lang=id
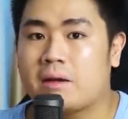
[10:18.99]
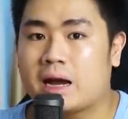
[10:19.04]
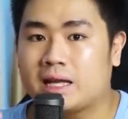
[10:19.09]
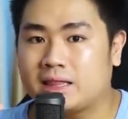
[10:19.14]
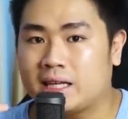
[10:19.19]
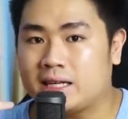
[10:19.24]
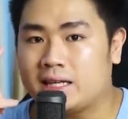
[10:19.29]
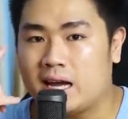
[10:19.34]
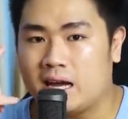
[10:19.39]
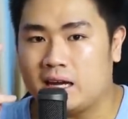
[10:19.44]

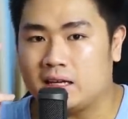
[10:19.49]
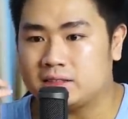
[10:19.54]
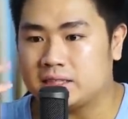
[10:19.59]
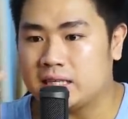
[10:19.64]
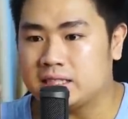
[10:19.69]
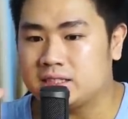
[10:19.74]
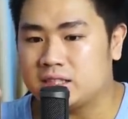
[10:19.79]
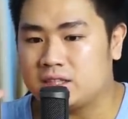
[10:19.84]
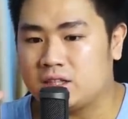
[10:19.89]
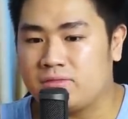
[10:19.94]
Mata yang
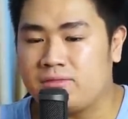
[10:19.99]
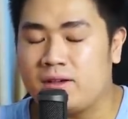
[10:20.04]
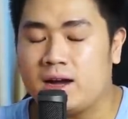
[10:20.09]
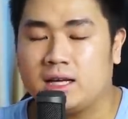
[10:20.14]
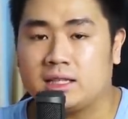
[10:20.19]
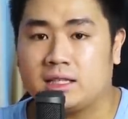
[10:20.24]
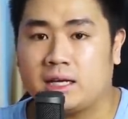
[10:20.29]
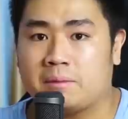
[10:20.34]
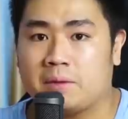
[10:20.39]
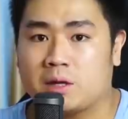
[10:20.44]
sensitif
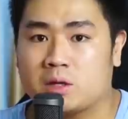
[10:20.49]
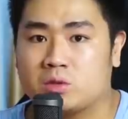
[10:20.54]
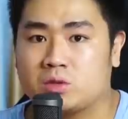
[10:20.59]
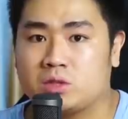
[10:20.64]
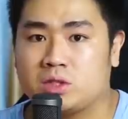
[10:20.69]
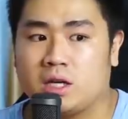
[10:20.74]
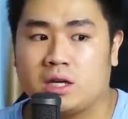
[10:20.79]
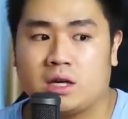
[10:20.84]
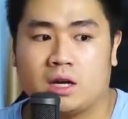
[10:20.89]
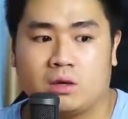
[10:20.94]
banget kayak
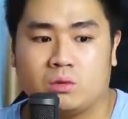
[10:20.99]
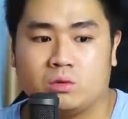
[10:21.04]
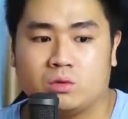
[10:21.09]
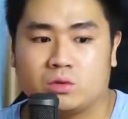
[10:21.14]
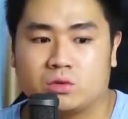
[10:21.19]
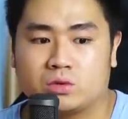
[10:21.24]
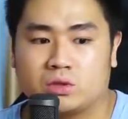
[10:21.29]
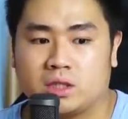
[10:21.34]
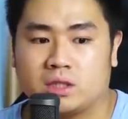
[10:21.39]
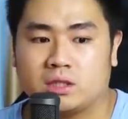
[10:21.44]
manusia yang
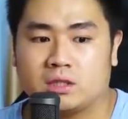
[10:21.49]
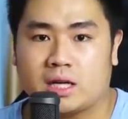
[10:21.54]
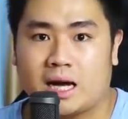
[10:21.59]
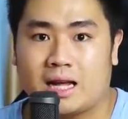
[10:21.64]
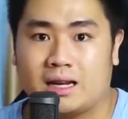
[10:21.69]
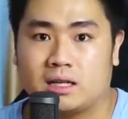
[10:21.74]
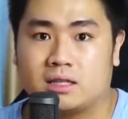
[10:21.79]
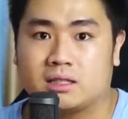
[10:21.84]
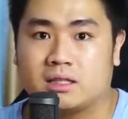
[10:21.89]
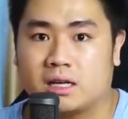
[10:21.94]
ngurusin
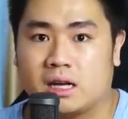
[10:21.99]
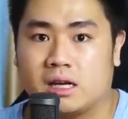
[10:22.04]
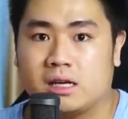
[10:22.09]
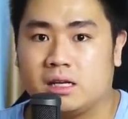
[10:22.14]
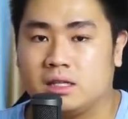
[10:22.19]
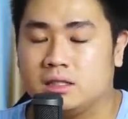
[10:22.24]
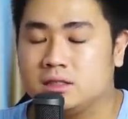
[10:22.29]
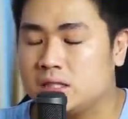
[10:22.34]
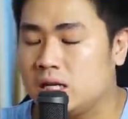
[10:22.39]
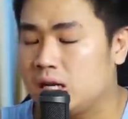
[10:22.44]
color
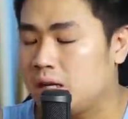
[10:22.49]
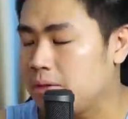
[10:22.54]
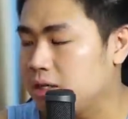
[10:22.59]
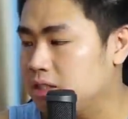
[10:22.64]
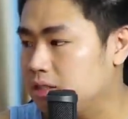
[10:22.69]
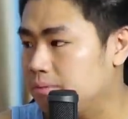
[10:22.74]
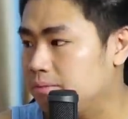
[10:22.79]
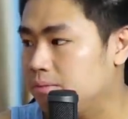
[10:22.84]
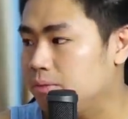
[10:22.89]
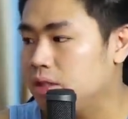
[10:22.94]
grading segala
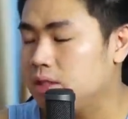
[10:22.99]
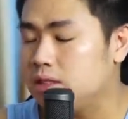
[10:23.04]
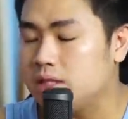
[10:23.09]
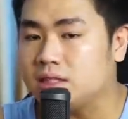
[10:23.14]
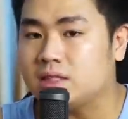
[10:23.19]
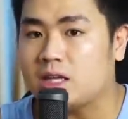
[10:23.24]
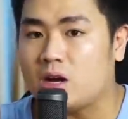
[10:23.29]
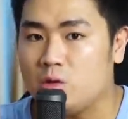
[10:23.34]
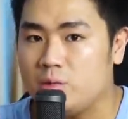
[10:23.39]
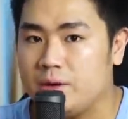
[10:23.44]
macem
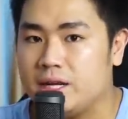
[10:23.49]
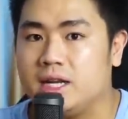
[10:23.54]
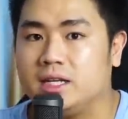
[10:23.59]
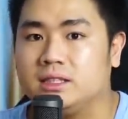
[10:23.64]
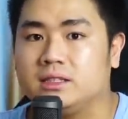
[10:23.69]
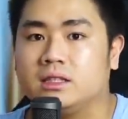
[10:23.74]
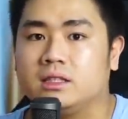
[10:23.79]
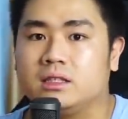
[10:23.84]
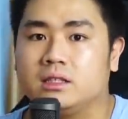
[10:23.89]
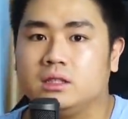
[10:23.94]
Dia tahu
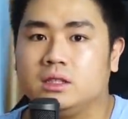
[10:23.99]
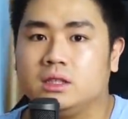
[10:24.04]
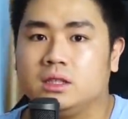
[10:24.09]
bedanya.